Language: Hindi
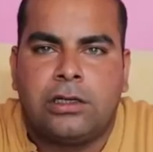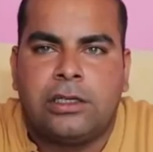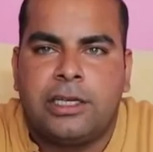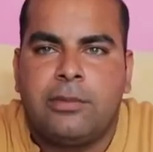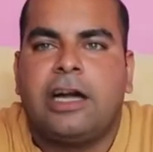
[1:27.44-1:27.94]

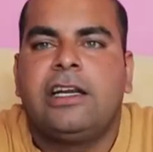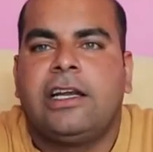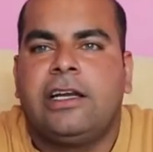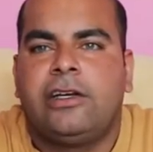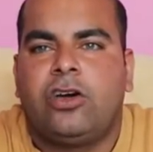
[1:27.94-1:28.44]
डिमांड
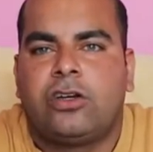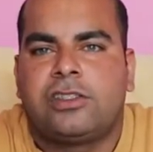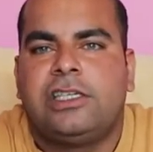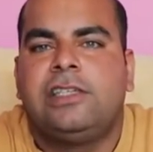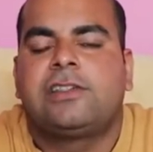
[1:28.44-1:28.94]
है डॉग्स
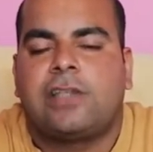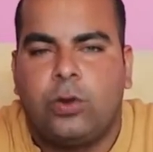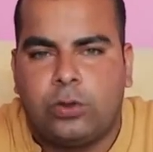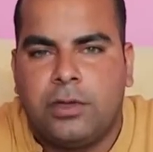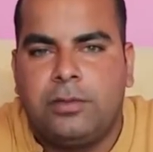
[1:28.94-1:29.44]
की
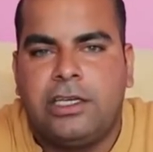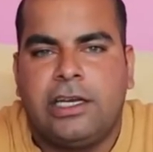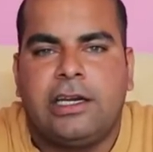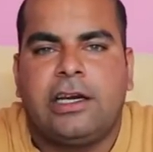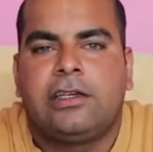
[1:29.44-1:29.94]
साउथ में भी
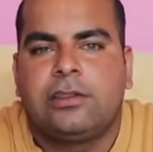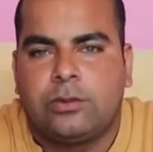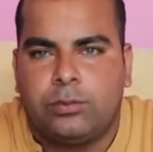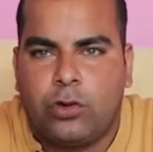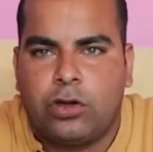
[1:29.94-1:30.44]
है
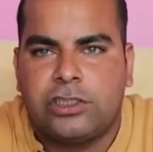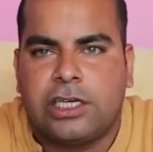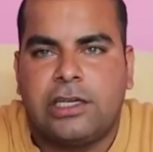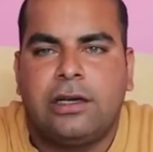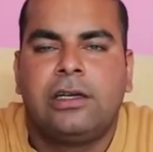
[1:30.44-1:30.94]
बहुत
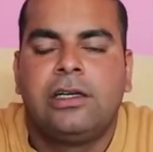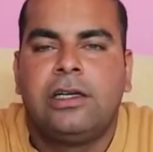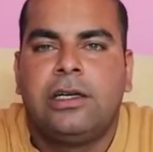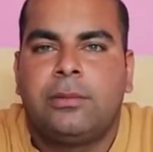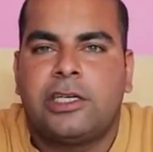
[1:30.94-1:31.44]
ज़्यादा
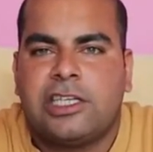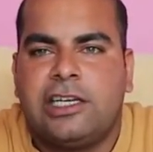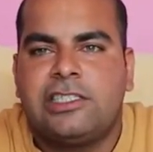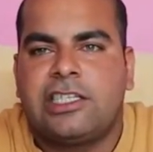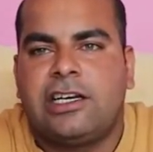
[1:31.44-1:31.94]

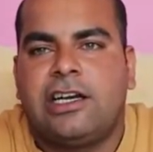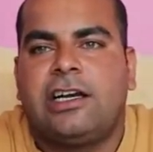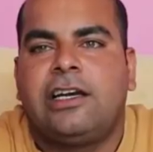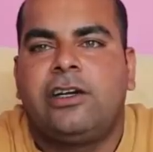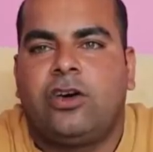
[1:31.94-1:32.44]
प्रचलन चल रहा
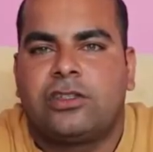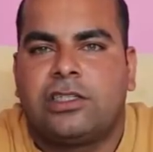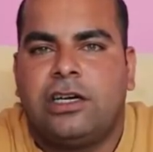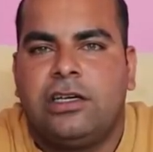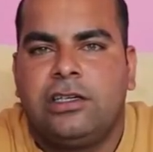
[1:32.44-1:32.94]
है डॉग्स
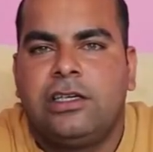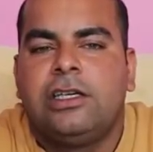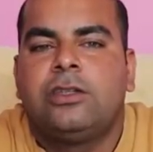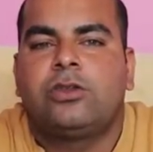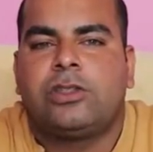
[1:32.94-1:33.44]
का
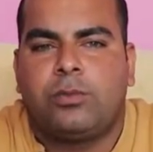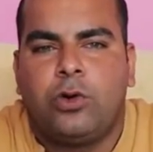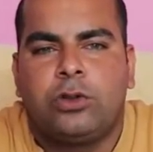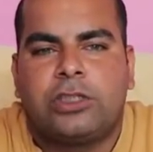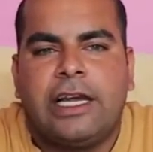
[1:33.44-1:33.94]
तो सबको
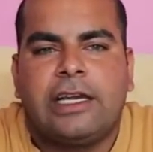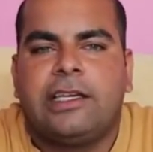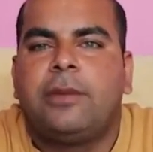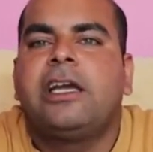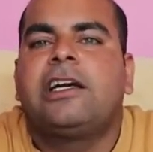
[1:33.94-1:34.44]
होता है कि
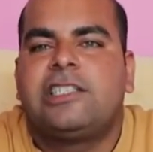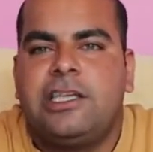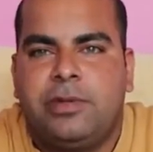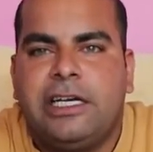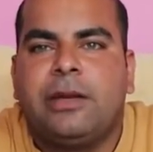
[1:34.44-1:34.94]
हम एक अच्छी
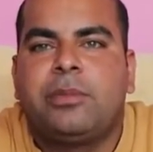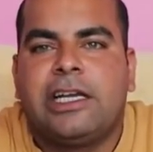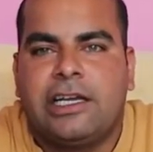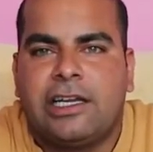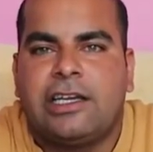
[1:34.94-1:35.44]
ब्रीड अपने
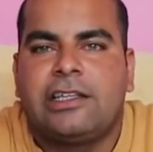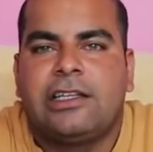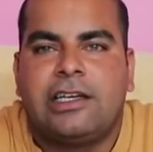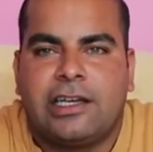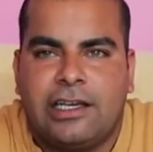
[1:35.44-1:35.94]
घर के अंदर
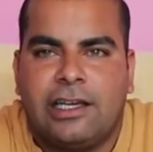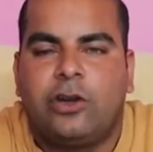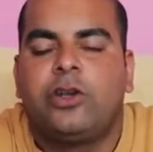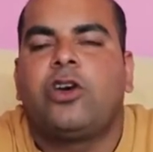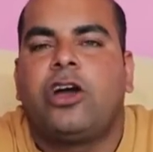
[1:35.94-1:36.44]
रखें कोई
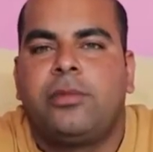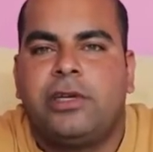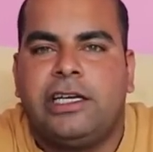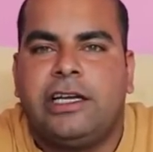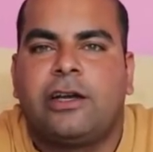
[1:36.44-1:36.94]
टॉय
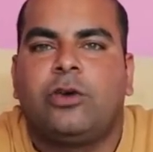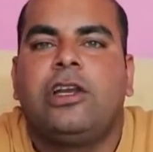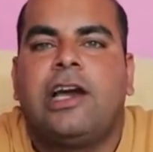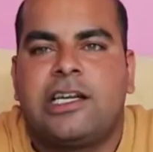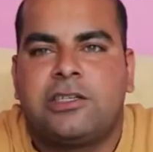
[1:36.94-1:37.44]
ब्रीड है कोई
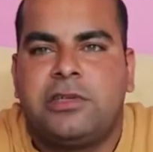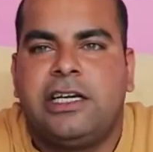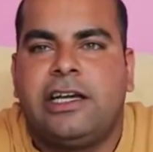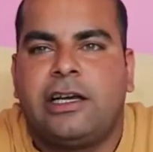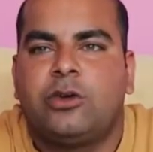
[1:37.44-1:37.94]
लार्ज ब्रीड
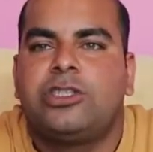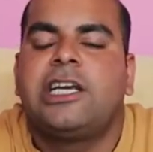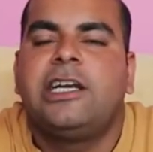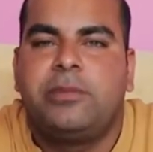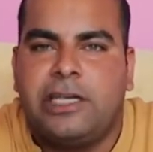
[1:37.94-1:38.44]
है कोई
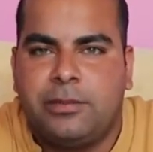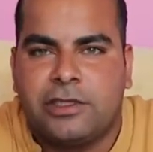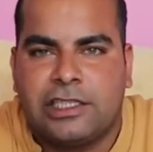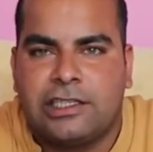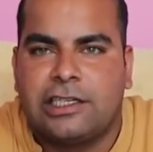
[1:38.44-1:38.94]
जेंट ब्रीड
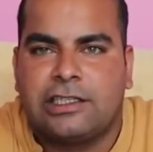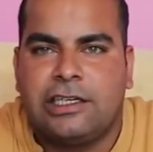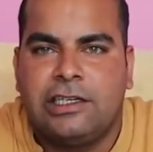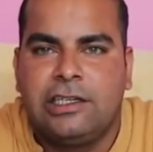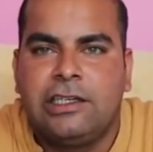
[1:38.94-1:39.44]
पसंद करता
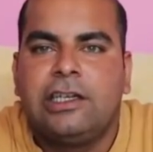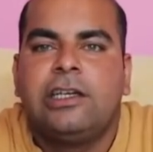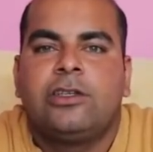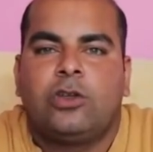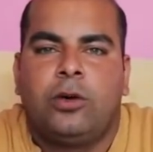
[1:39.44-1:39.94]

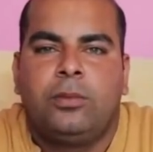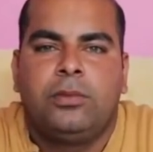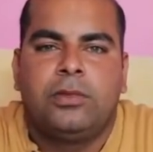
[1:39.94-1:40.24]
है तो हम